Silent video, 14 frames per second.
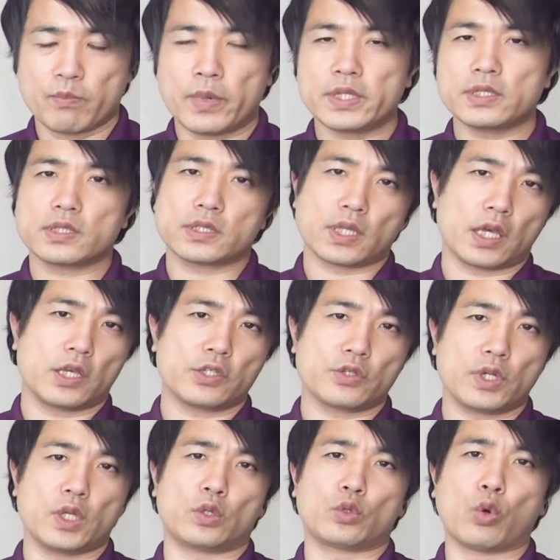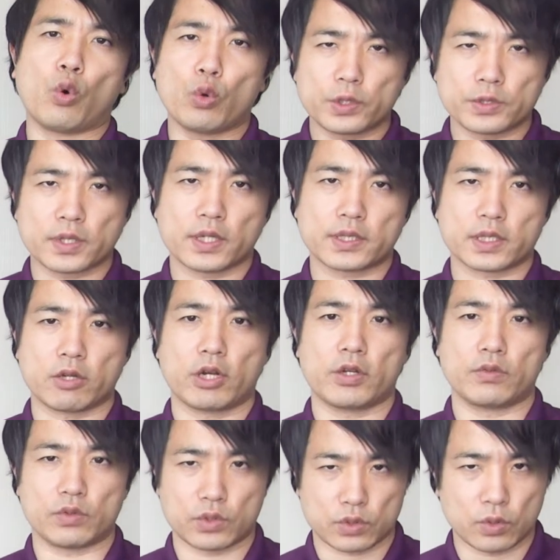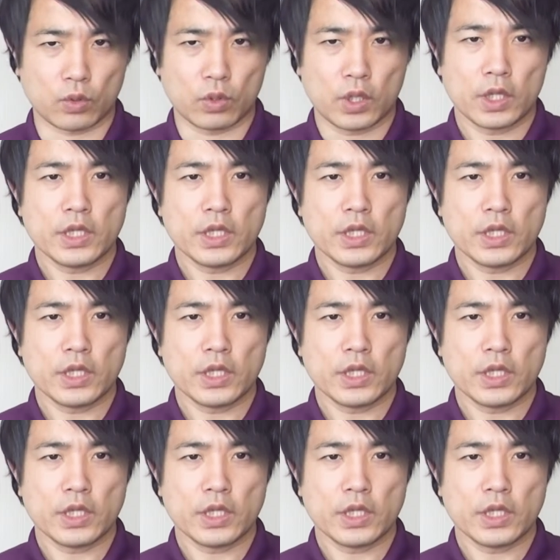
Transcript: まず最初に糖質が使われるんですよ。